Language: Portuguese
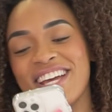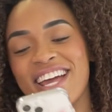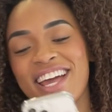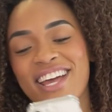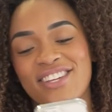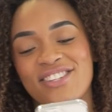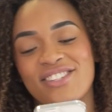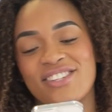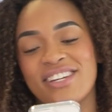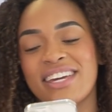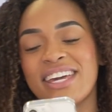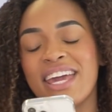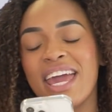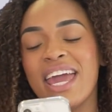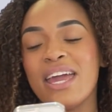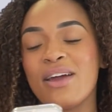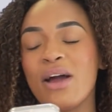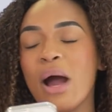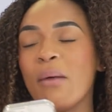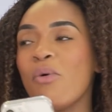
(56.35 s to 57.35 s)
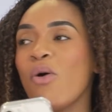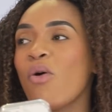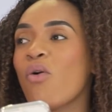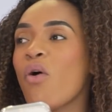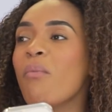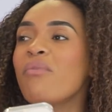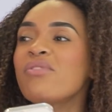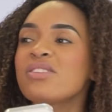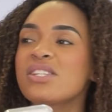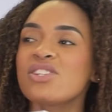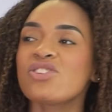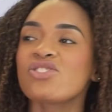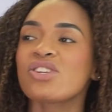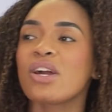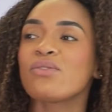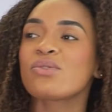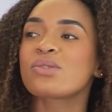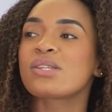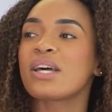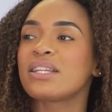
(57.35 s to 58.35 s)
gente. Quem. Amor, como você
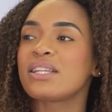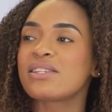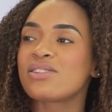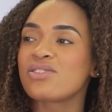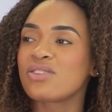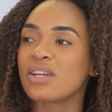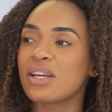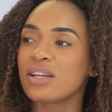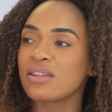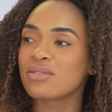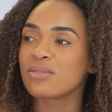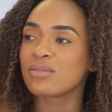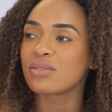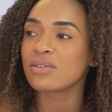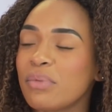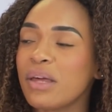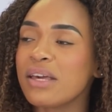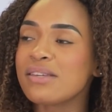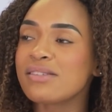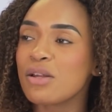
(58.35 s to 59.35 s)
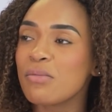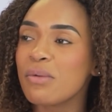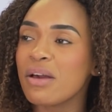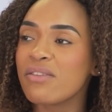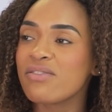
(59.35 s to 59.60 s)
deixava eu sair desse jeito? Por que, você não me